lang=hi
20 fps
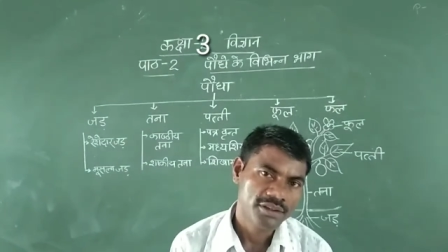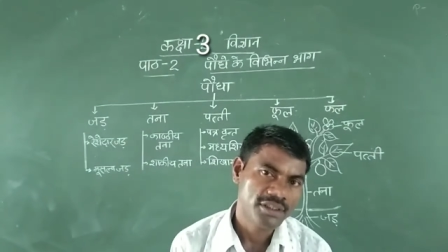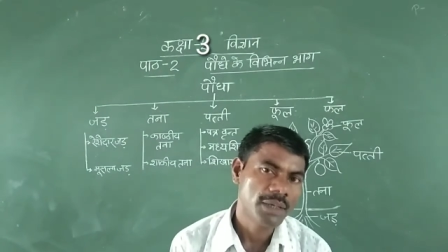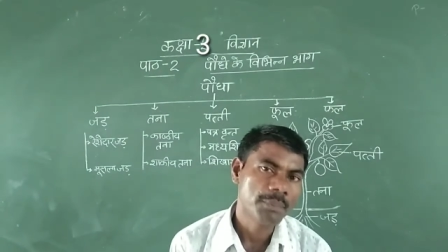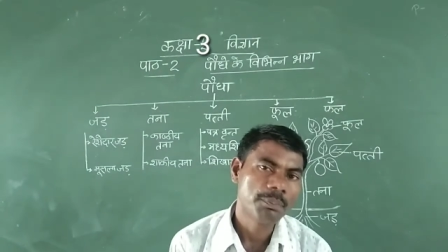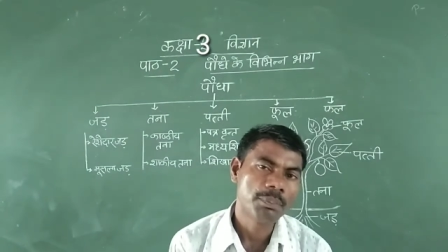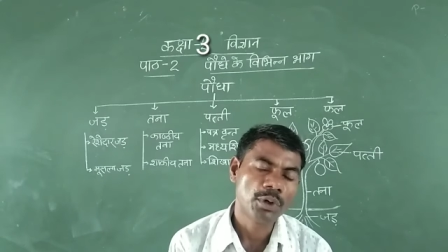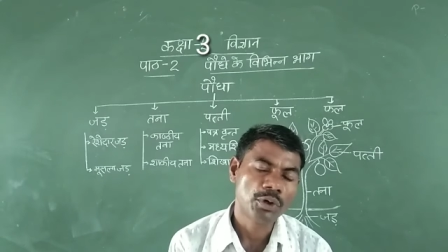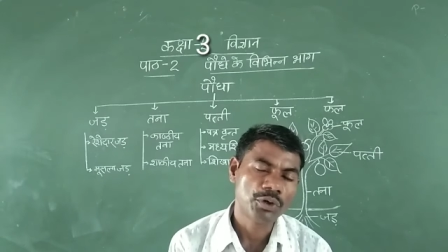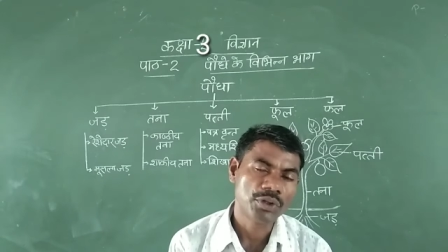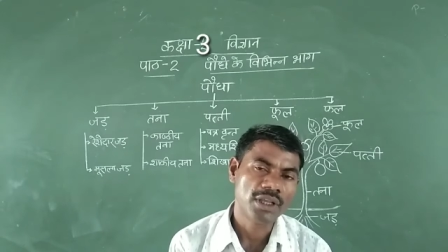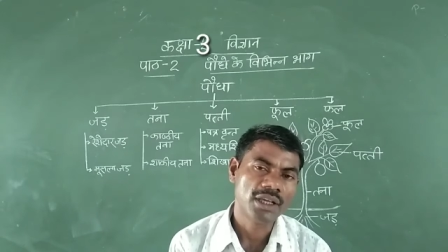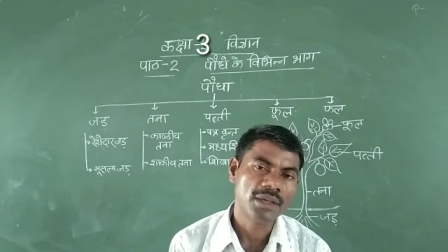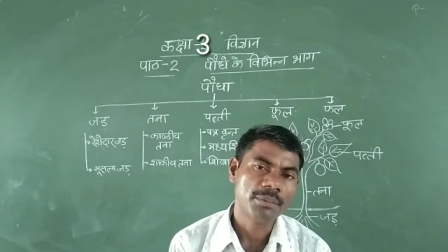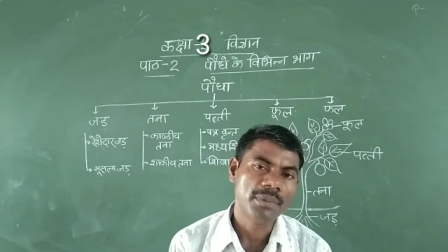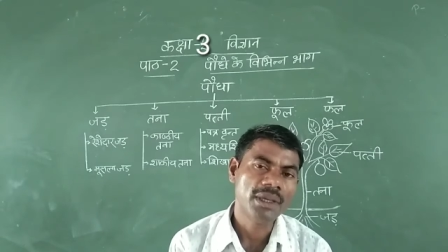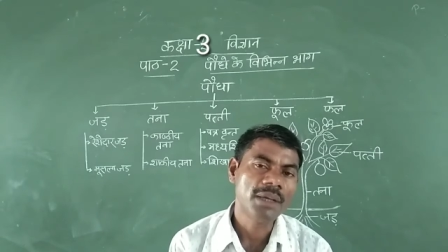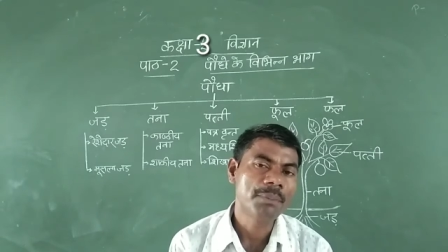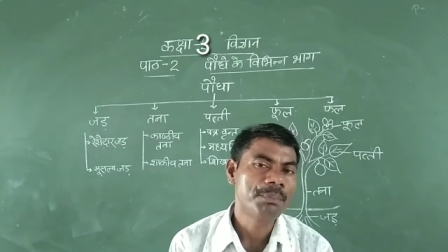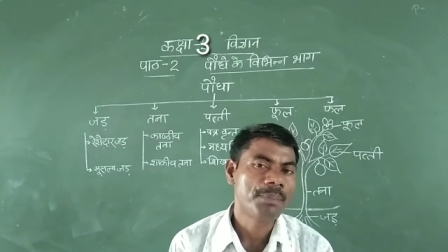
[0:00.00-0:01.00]
ये पौधे
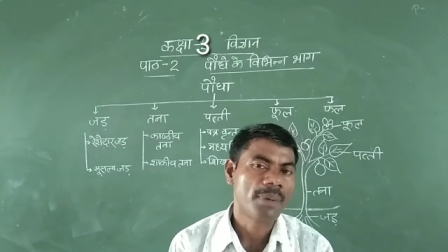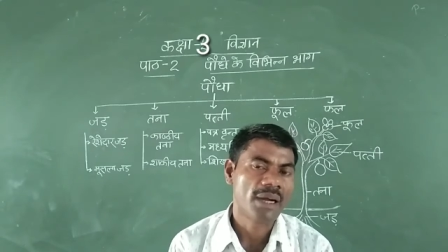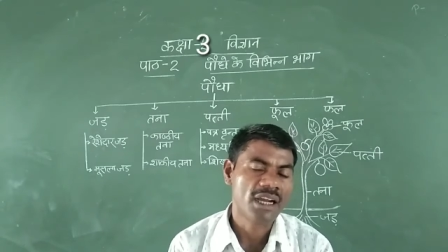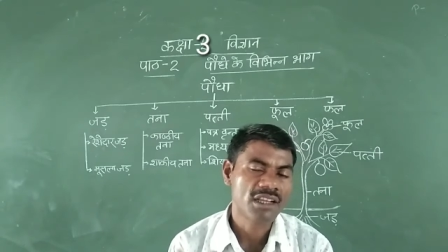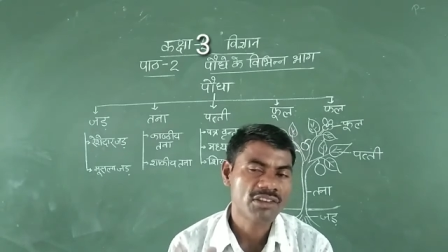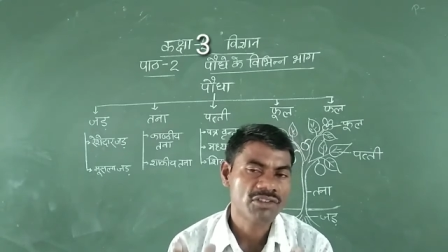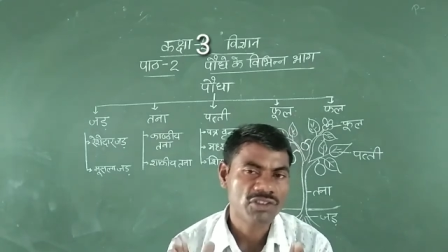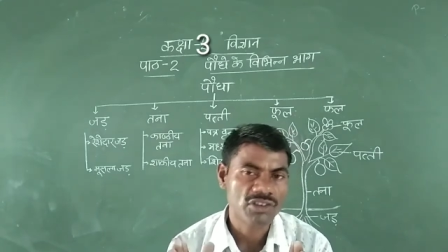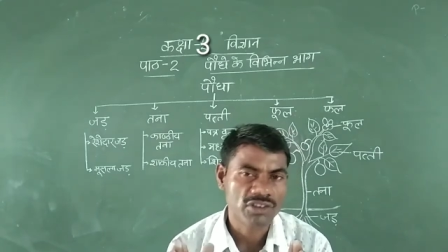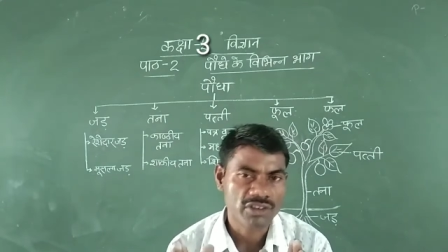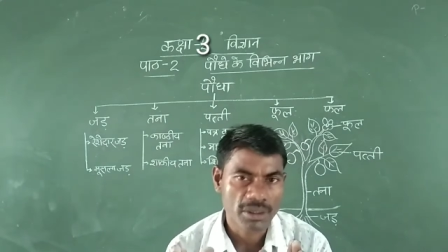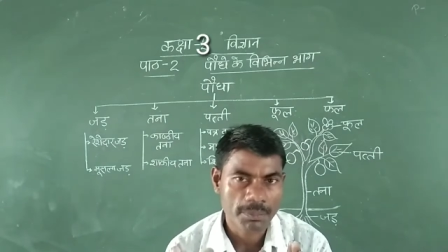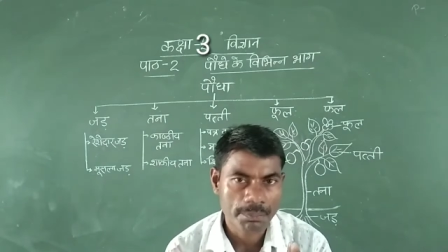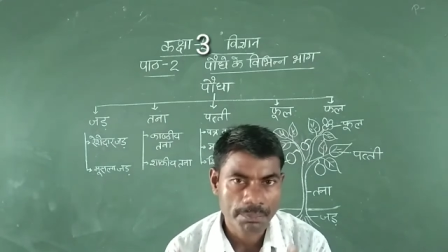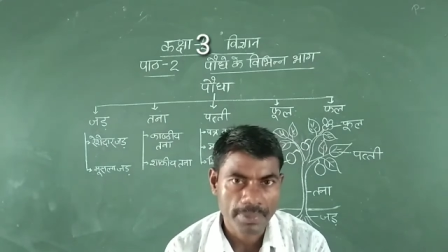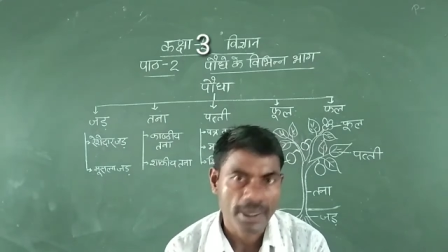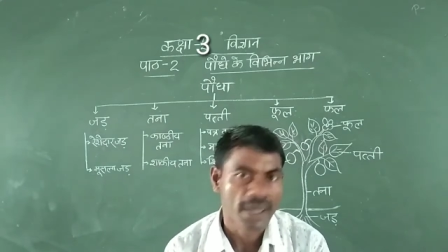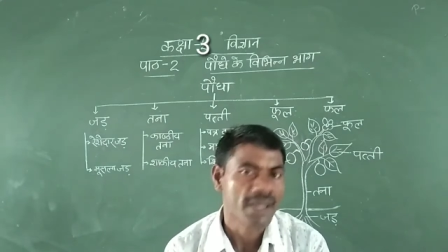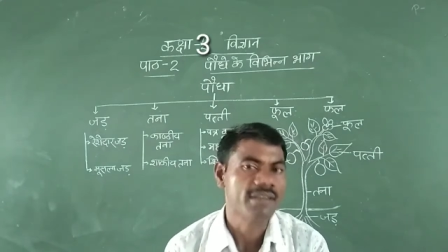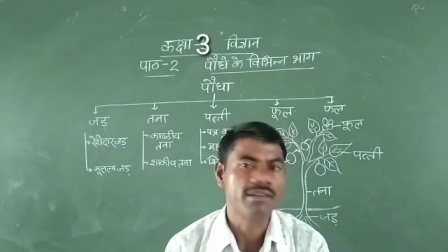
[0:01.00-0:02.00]
में पांच
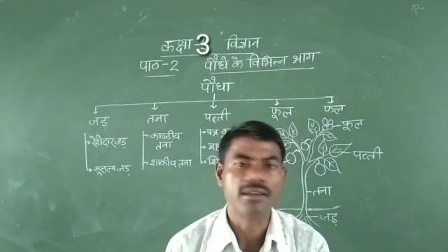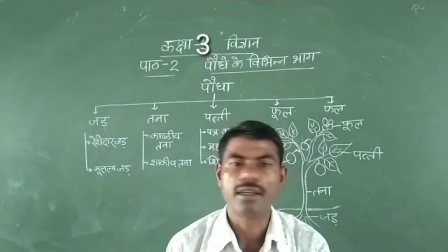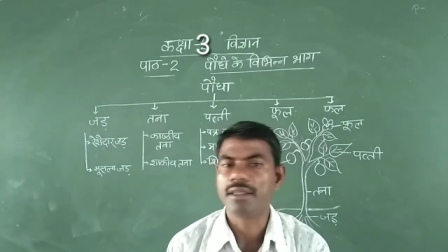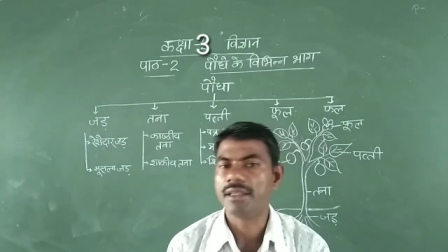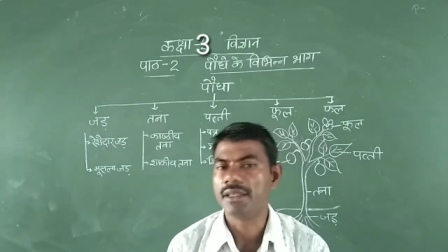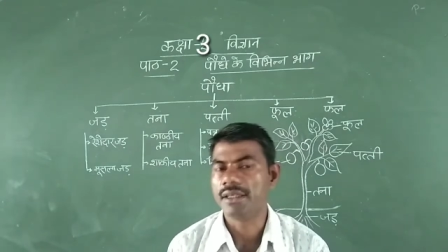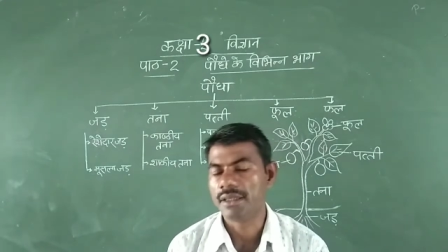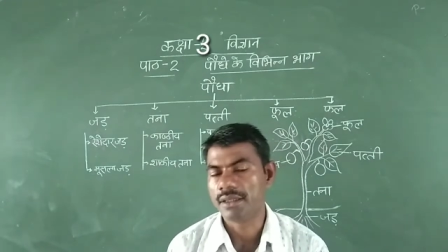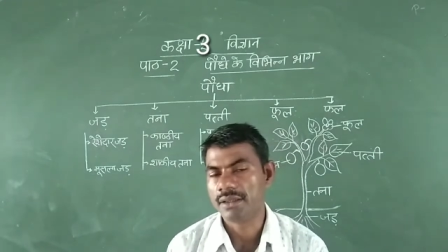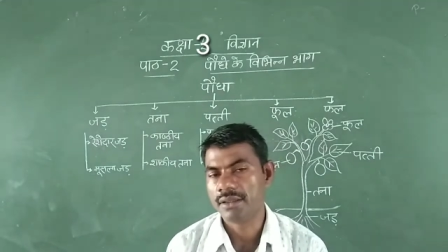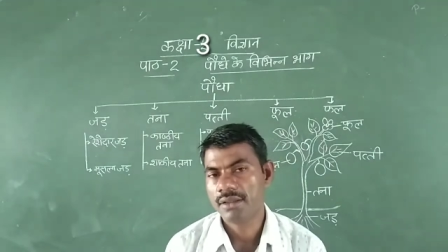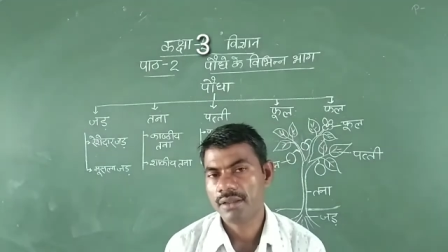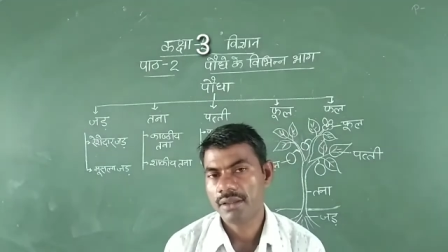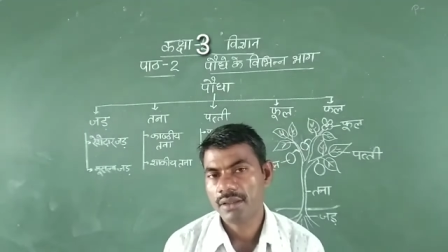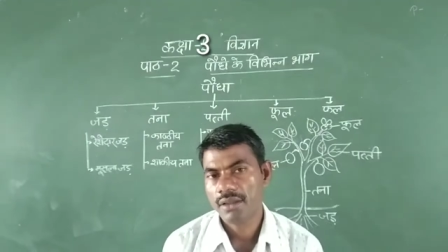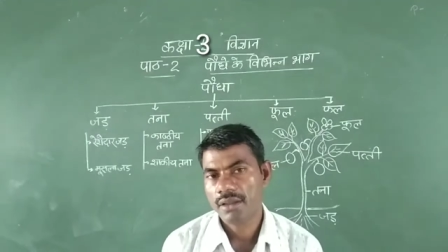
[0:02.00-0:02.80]
चीज़ें पाई जाती हैं